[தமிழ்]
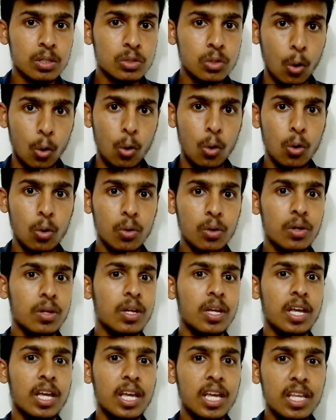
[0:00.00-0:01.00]
ஸோ
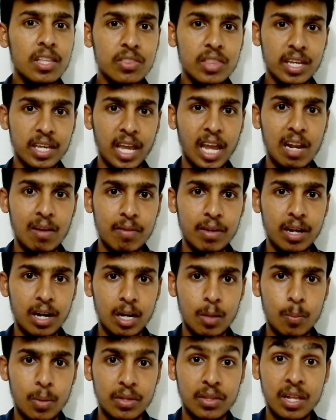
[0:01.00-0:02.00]
இந்த
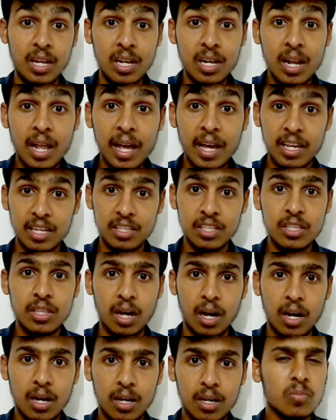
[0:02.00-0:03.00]
கேள்விக்கான பதில்
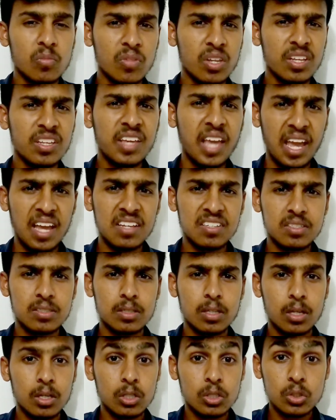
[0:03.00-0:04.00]
இதுதான் கேஸ்
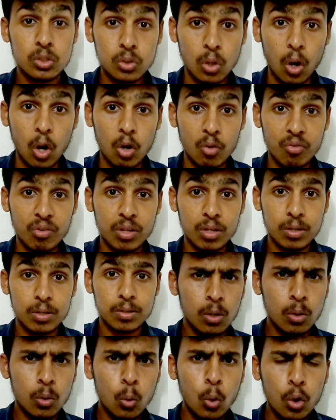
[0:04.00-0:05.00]
சால்வ்
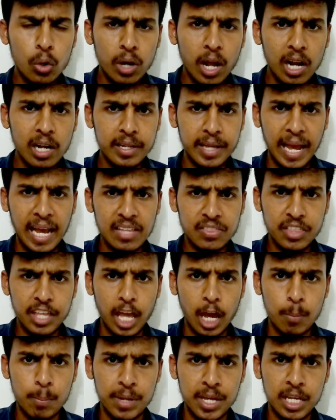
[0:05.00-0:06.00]
ஒரு நாள் கேத்தி
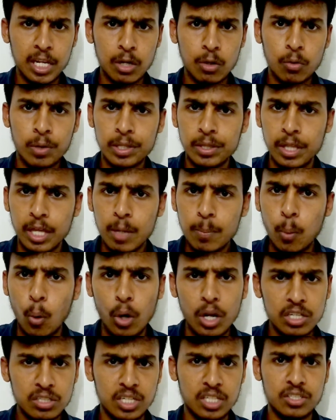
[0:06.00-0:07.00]
அப்படிங்கிறவங்க வந்து
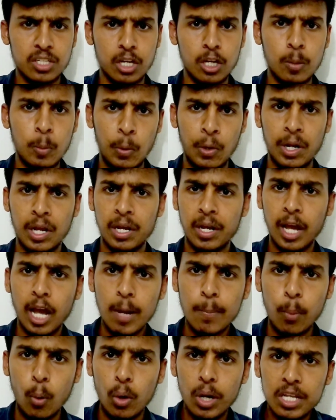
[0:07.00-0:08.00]
போலீஸ் ஸ்டேஷனுக்கு போறாங்க
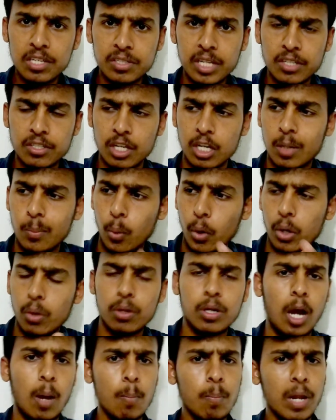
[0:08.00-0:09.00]
போலீஸ் ஸ்டேஷனுக்கு போய்
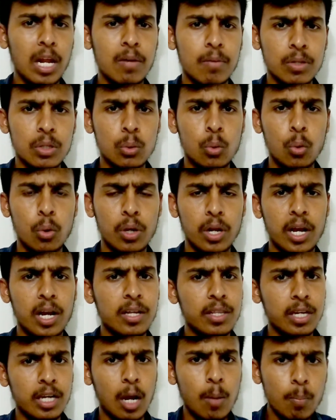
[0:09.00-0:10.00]
ஒரு கம்ப்ளைண்ட் வந்து
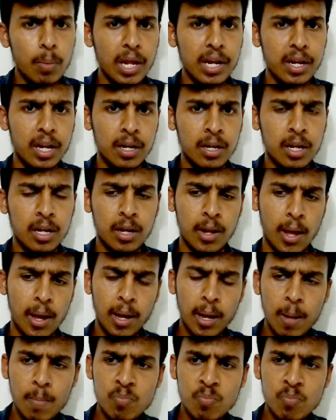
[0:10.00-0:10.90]
கொடுக்குறாங்க அந்த கம்ப்ளைண்ட் என்னன்னா